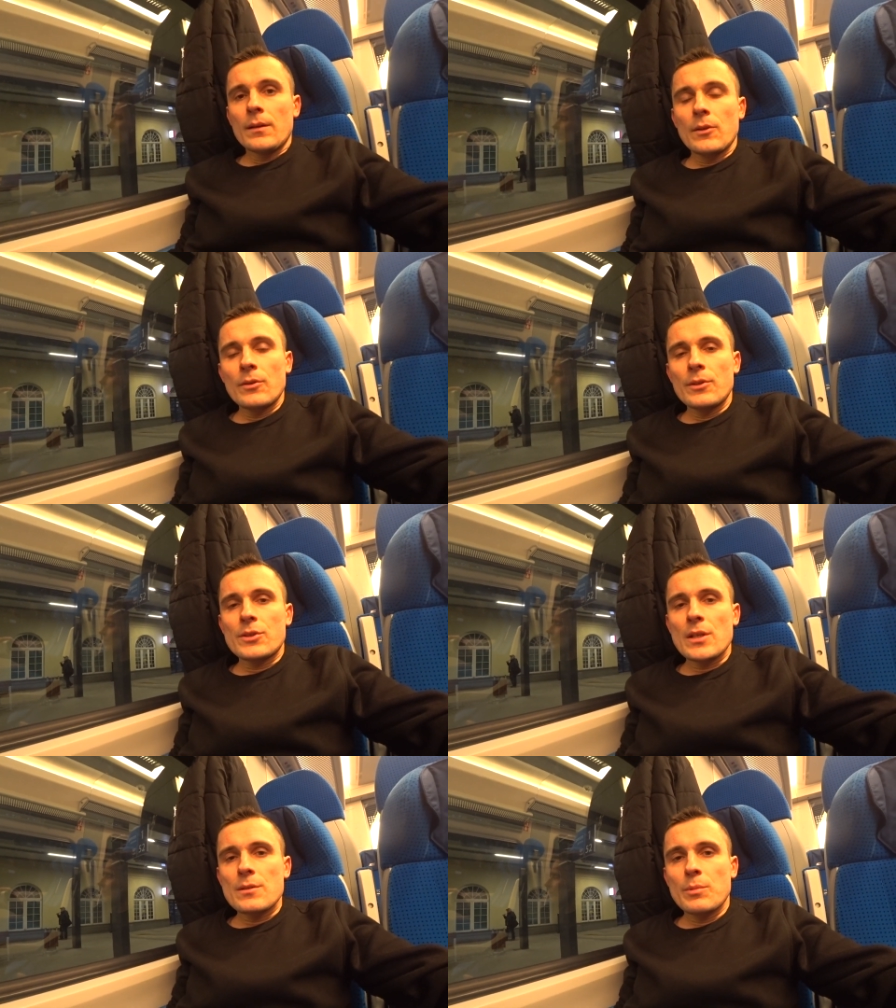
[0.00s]
No i
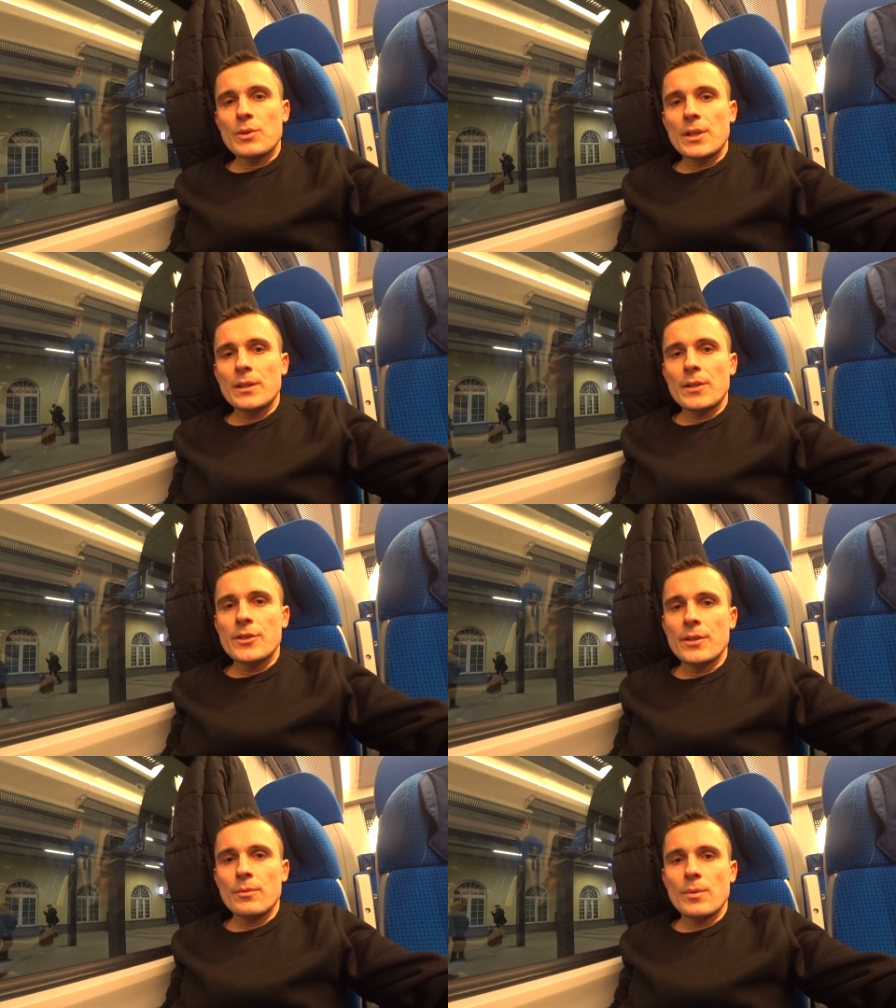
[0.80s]
czas pożegnać
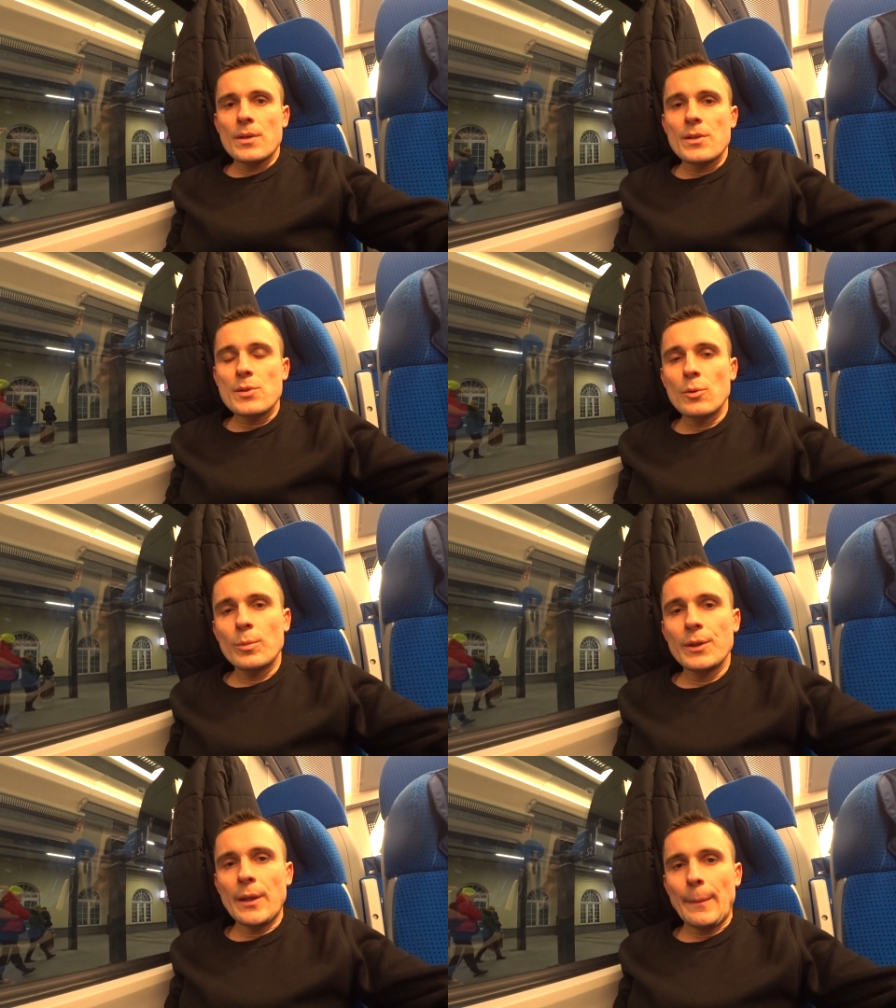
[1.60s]
się z
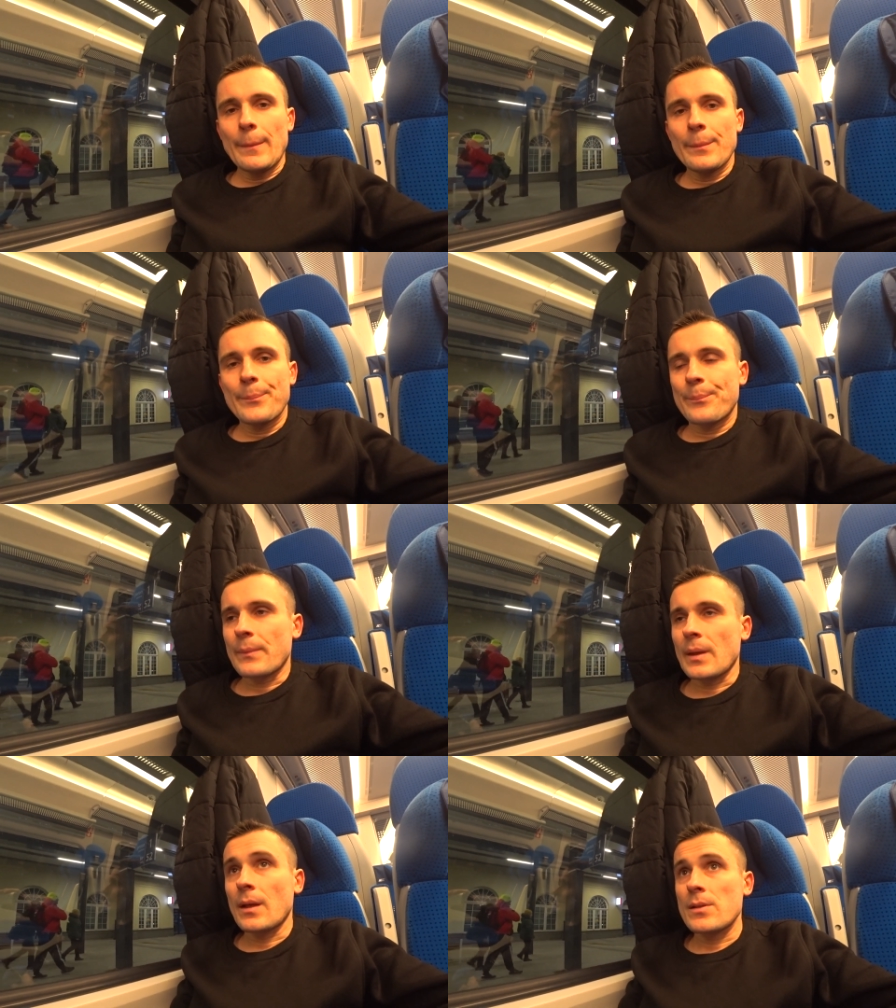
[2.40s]
Lublinem.
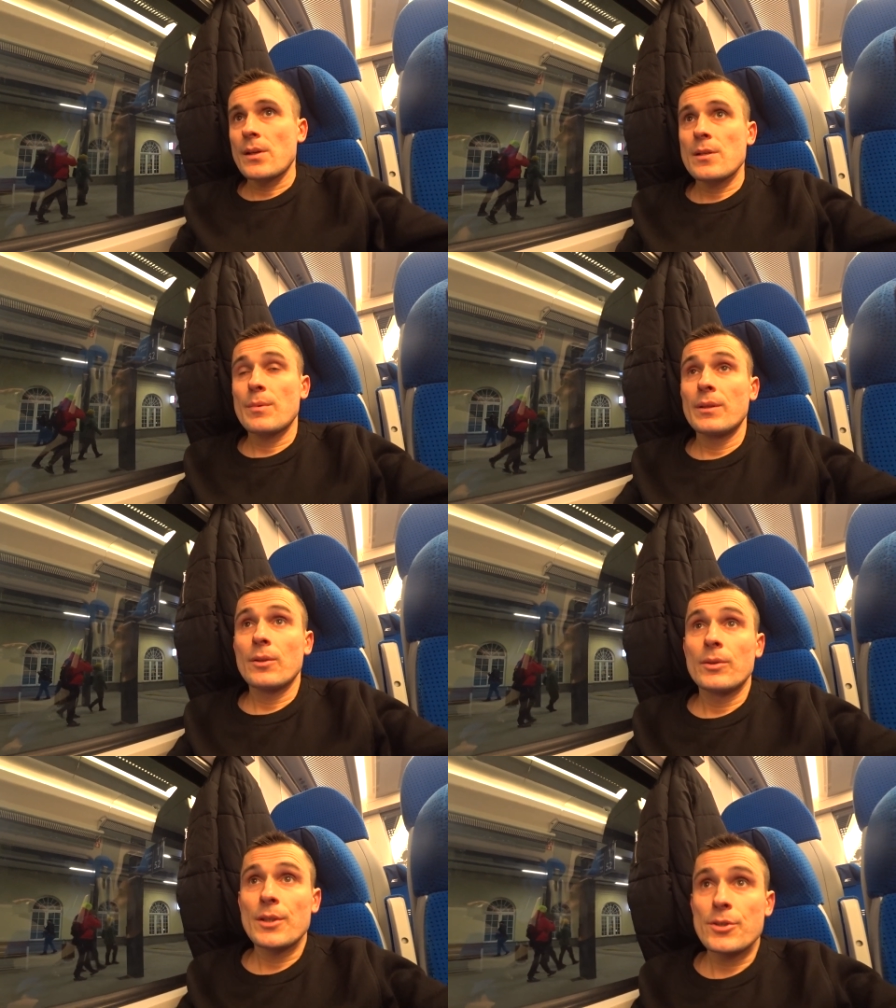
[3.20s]
Zaraz będę
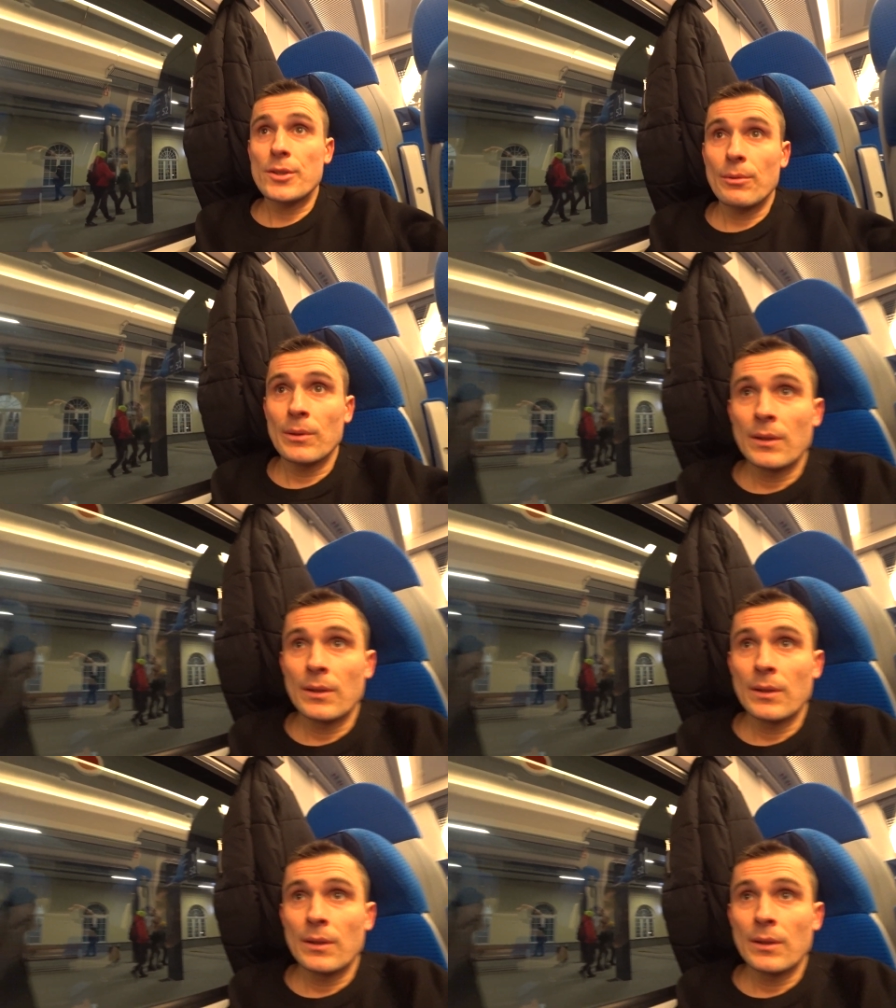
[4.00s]
odjeżdżał.